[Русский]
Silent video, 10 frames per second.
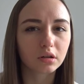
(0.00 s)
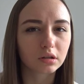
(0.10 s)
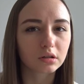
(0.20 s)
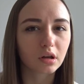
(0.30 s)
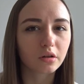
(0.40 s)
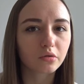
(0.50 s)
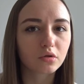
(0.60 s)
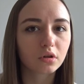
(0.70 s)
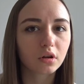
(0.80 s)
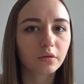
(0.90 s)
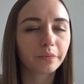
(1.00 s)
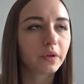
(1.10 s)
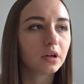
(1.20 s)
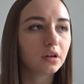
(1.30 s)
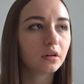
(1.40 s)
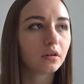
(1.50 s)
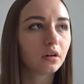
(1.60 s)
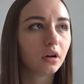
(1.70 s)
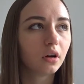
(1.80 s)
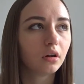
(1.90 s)
я сказала уже, да, и,
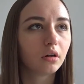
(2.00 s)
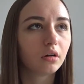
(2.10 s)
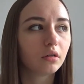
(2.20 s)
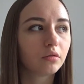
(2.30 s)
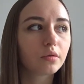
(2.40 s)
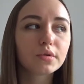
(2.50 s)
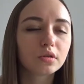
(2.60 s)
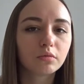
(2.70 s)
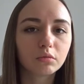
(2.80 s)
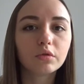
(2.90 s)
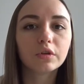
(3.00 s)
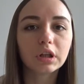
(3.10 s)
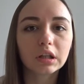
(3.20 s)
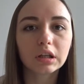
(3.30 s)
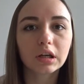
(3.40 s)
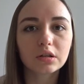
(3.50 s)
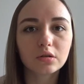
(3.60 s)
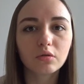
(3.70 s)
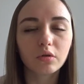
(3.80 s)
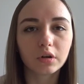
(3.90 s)
э, в общем, вот этой
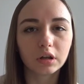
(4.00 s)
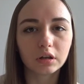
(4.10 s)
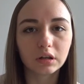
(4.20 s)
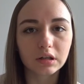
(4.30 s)
категории